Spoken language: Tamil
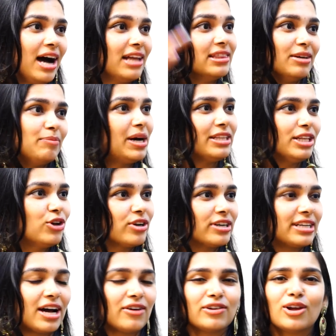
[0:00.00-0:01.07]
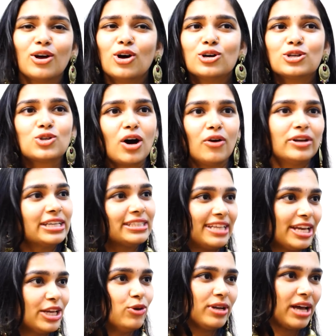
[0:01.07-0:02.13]
அந்த மாதிரி ஒரு ட்ராவல் ஸோ அவருக்கு
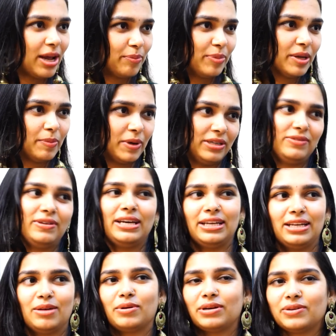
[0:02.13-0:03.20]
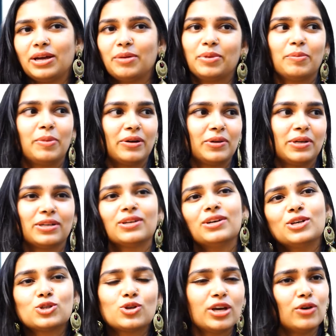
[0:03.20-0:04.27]
தெரியும் நான் எப்படி பண்ணுவேன் என்ன பண்ணுவேன் எப்படி பண்ணுவேன்ட்டு
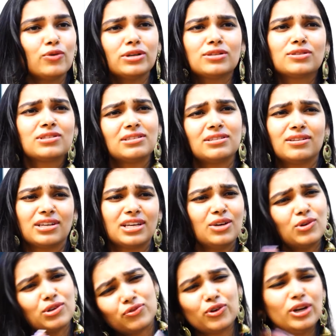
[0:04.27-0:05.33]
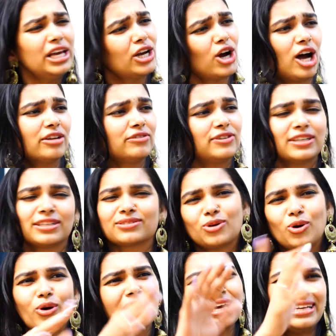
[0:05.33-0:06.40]
ஸோ ஹி வாஸ் ஹி வாஸ் ஃபுல்லி கான்ஃபிடென்ட்
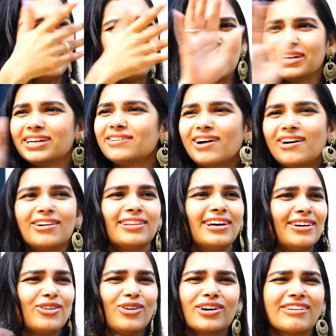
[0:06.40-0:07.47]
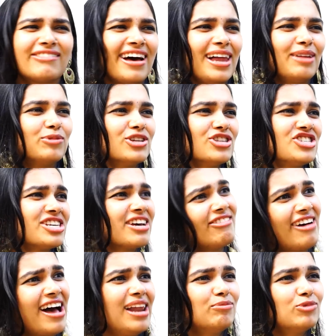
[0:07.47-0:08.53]
ஓகே நீ பண்ணிவிடுவ அவ்வளோதான் ஓகே வேலை முடிஞ்சு
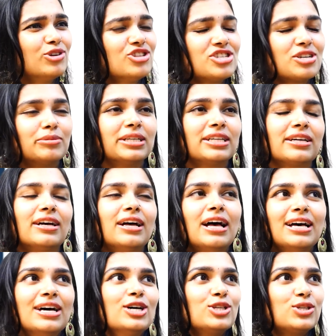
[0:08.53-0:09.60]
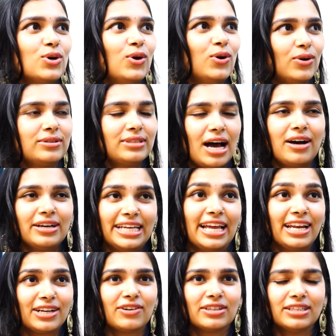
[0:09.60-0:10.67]
வேலை முடிஞ்சு அப்படின்ட்டு ஸோ நான்
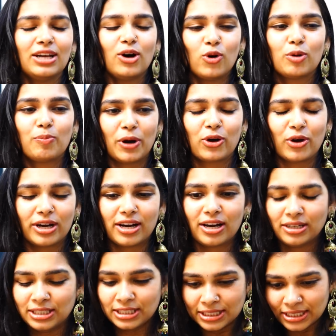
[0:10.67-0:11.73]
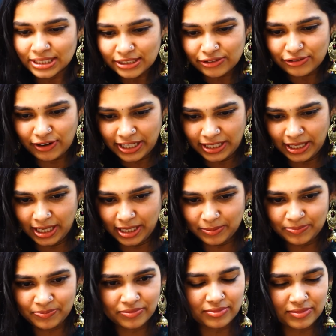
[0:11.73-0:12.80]
எனக்கு வந்து நான் ஒரு பக்கம் என்னடா ஃபைன்லி
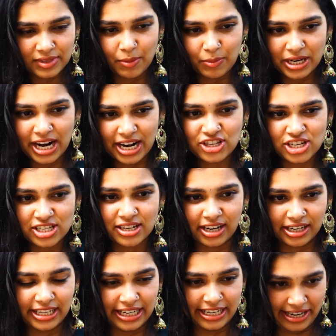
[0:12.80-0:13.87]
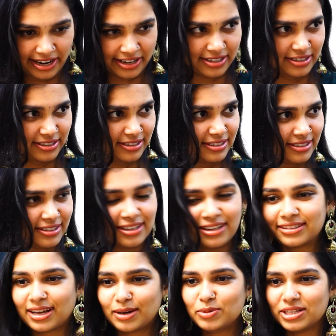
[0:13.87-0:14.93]
நம்ம நினச்சது நான் நடக்குது
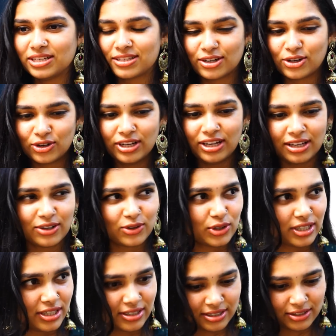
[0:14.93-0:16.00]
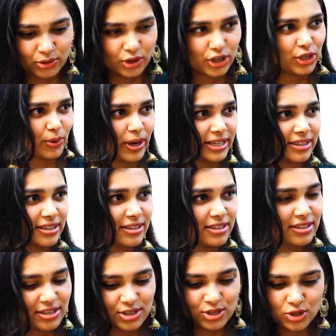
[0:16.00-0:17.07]
தளபதி சாரோட ஒரு ஒரு டுவெட்
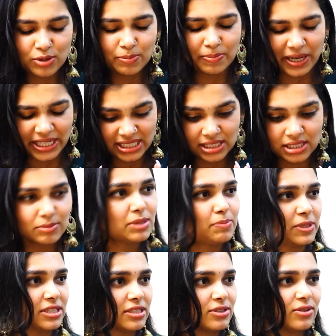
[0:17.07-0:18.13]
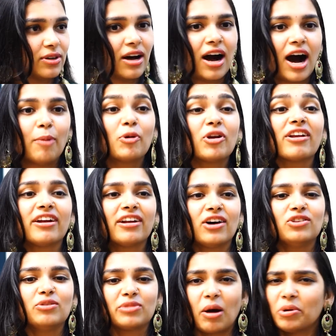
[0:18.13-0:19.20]
ஸோ பயங்கரமாக பாடணும் அப்புறம்
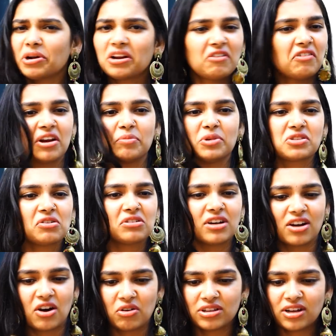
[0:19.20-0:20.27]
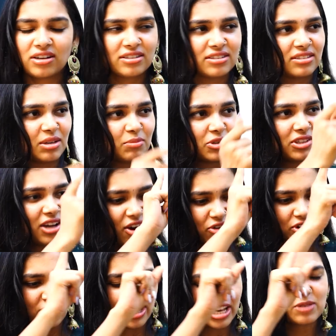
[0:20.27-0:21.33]
ரெண்டாவது தமனை நான் வேறு எப்படி சொல்லிட்டாங்க அவ்வளோதான் நம்ம வந்து
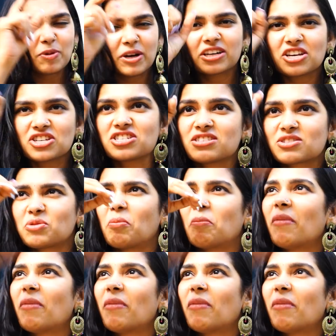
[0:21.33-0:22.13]
அவரோட எக்ஸ்பெக்டேஷன்ஸ்க்கு